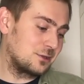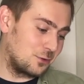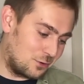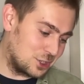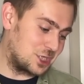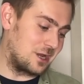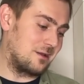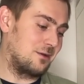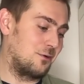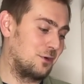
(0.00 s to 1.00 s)
Тоже
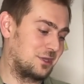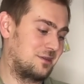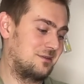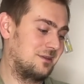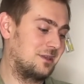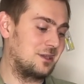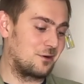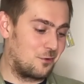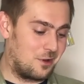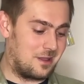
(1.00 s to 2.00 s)
от
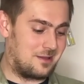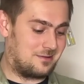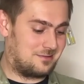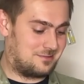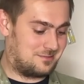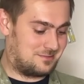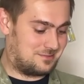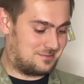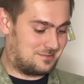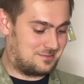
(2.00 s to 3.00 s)
героя
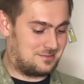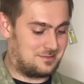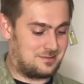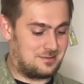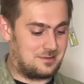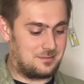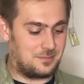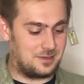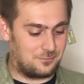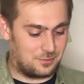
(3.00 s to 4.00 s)

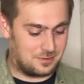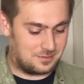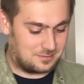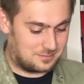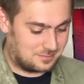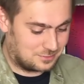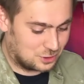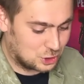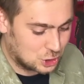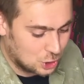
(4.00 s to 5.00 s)
моего
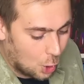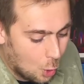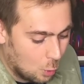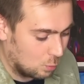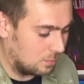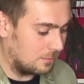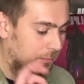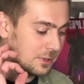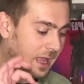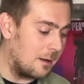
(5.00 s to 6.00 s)
шоу
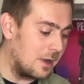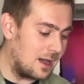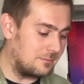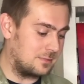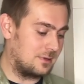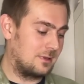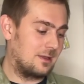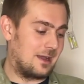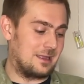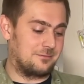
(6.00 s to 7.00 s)
по домам
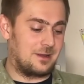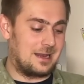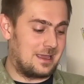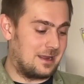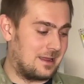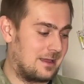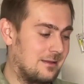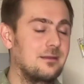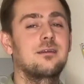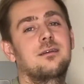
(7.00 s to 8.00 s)
от
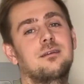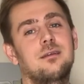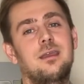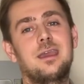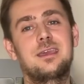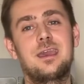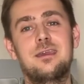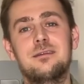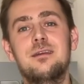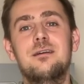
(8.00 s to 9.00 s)
Валерия,
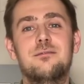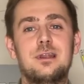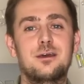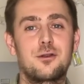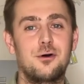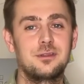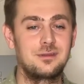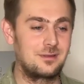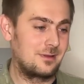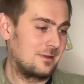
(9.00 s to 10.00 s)
окей, а Валерон.
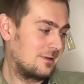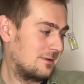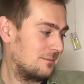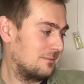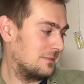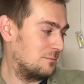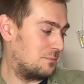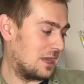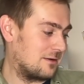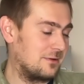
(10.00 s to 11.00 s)

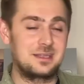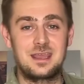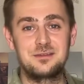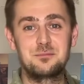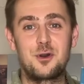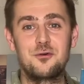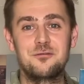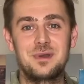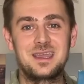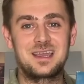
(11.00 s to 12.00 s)
Первый Дэвид Боуи в
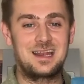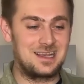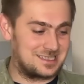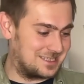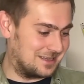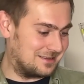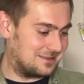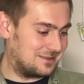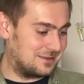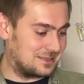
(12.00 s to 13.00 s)
моей коллекции.
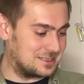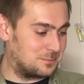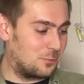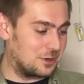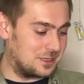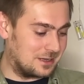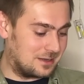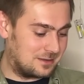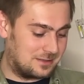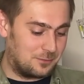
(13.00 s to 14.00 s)
И это сборник
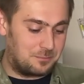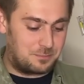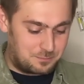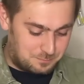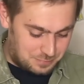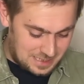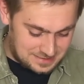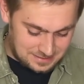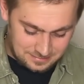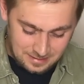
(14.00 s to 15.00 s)
его
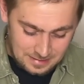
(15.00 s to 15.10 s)
песен